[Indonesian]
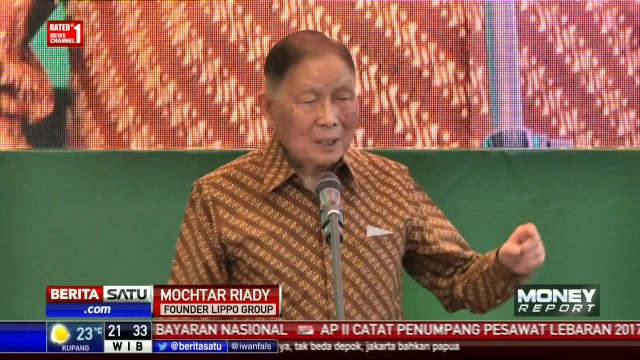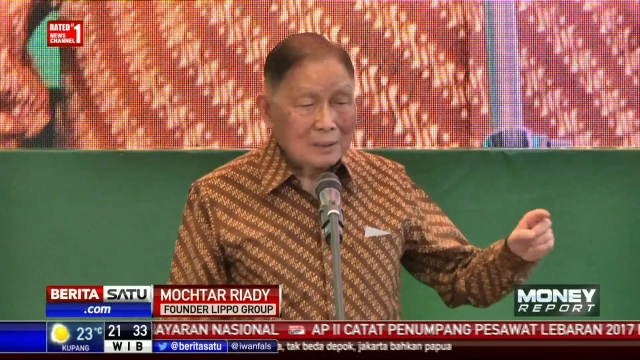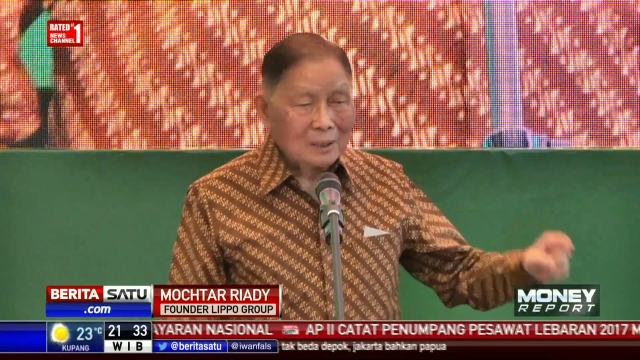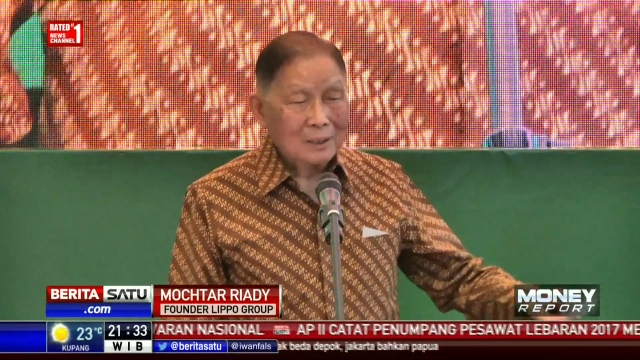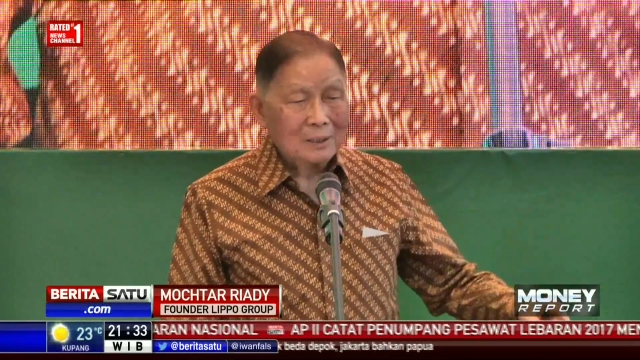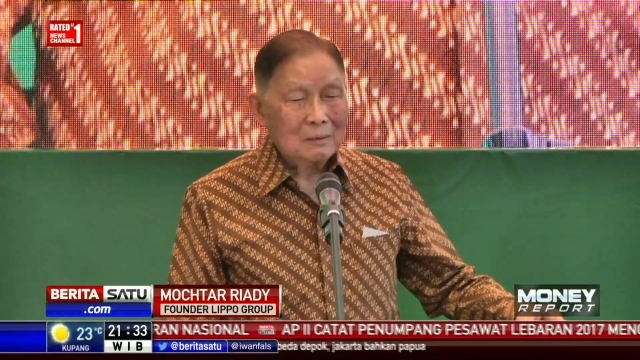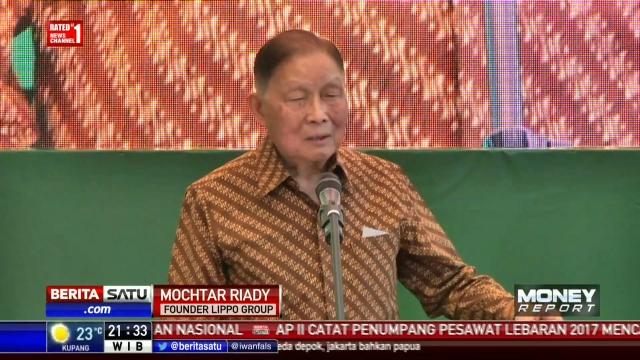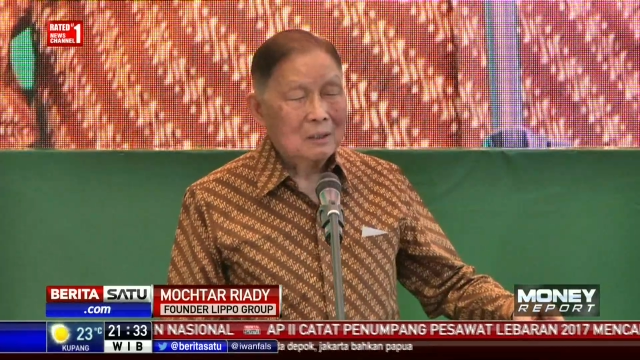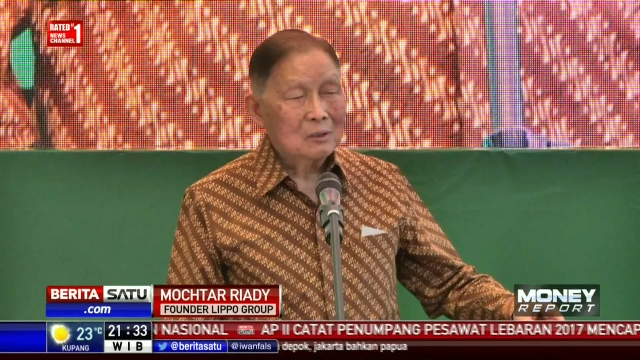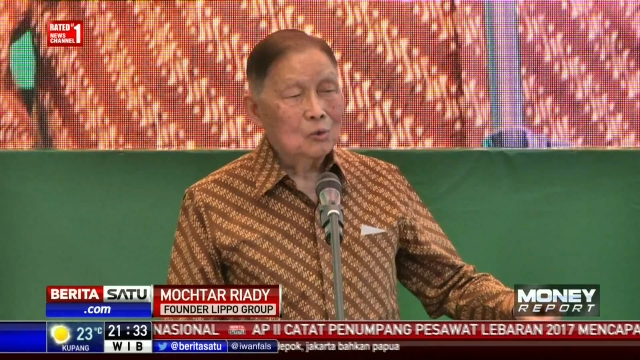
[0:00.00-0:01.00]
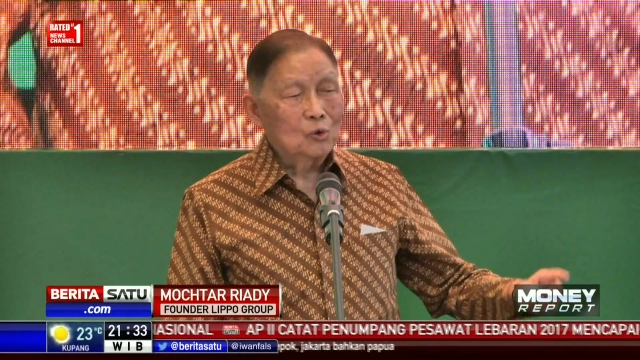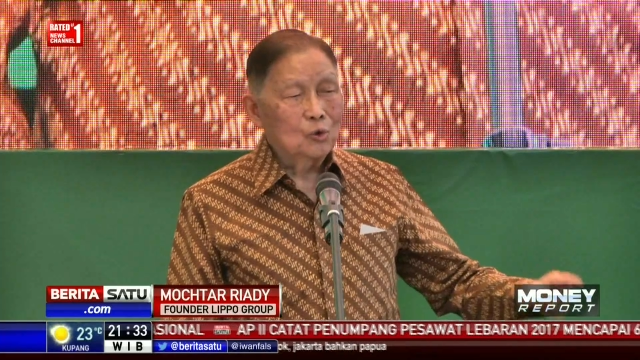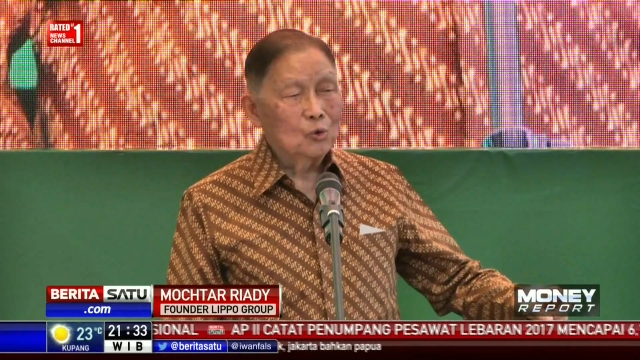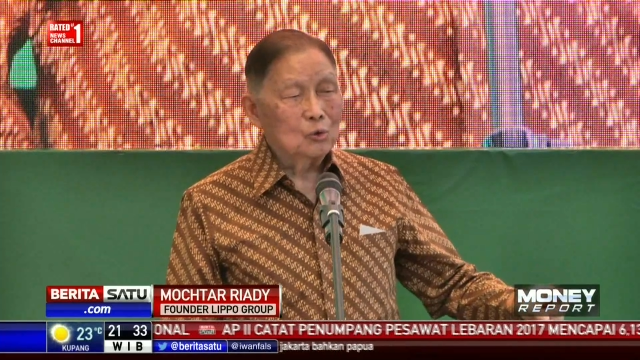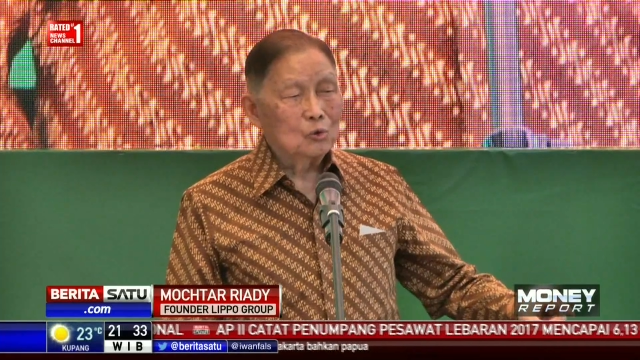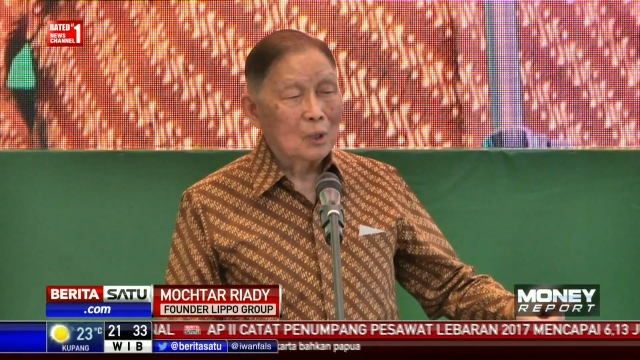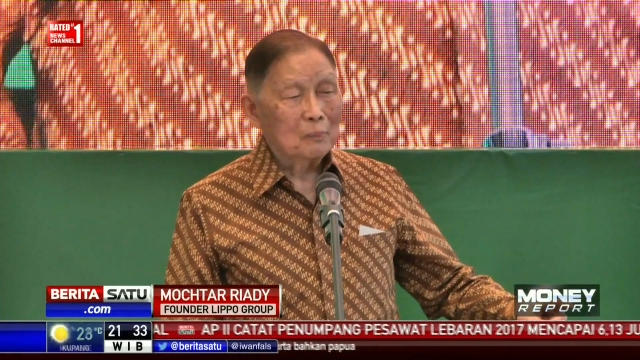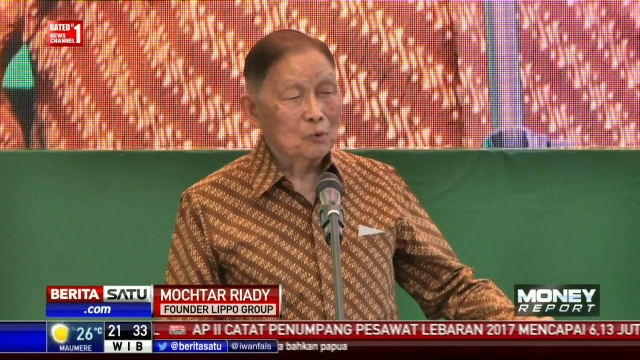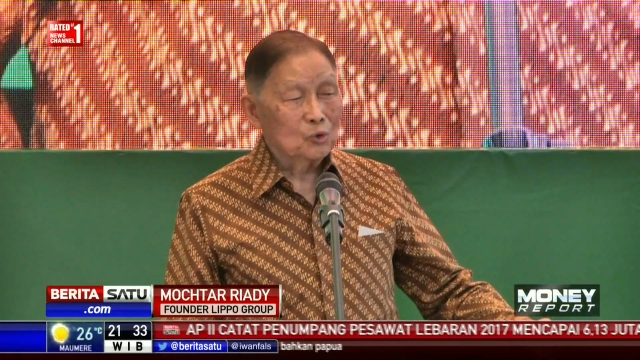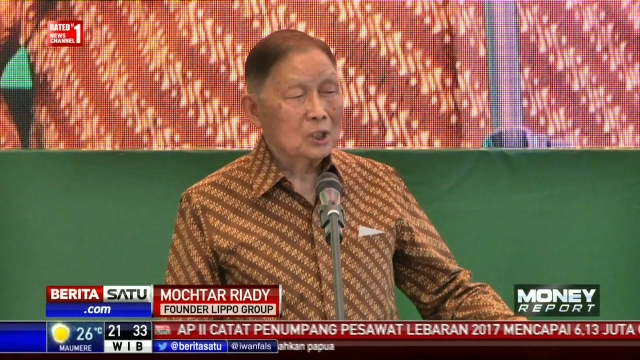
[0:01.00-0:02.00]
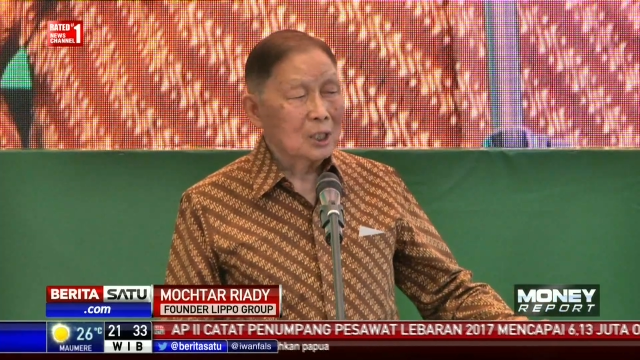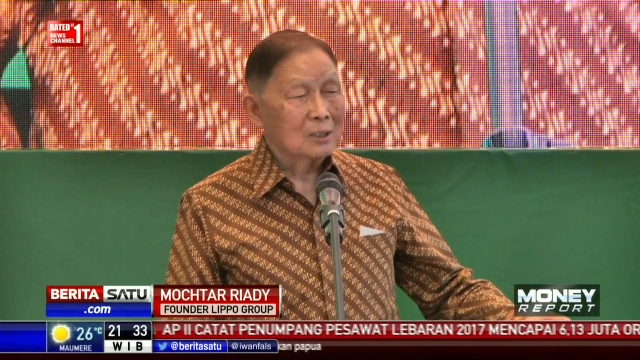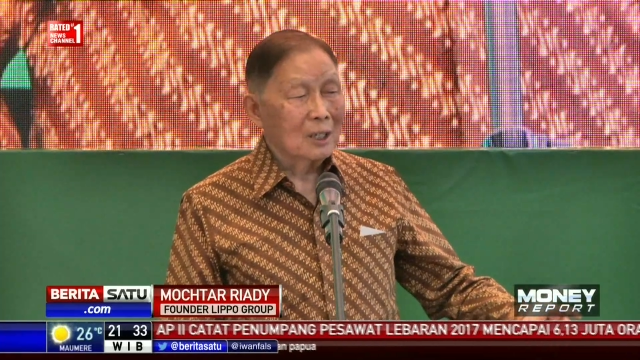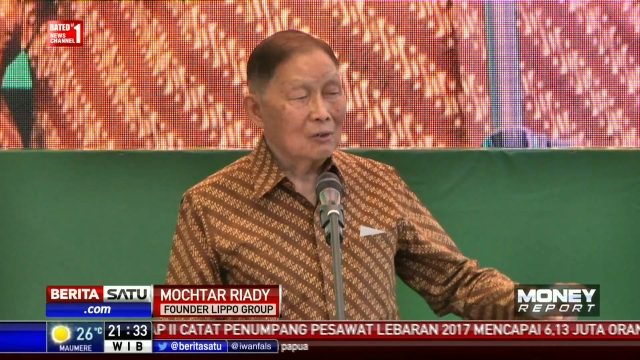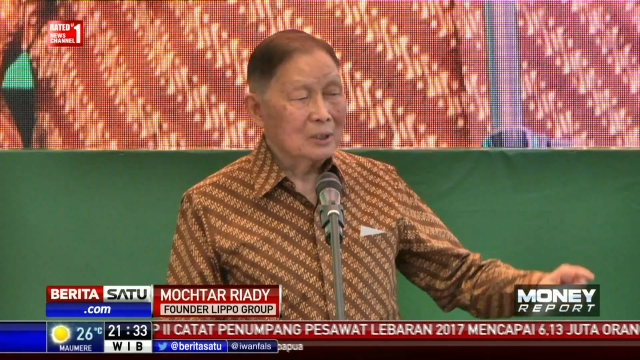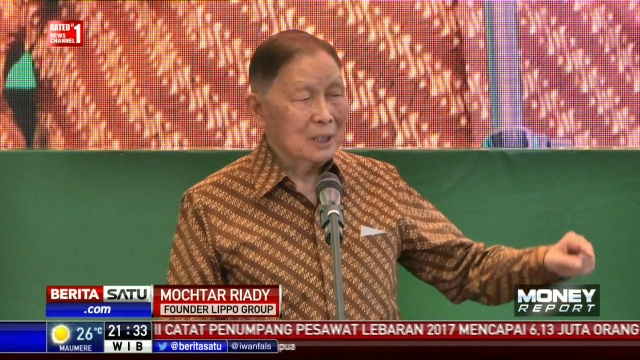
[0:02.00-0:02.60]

seperti dulu 20 sekian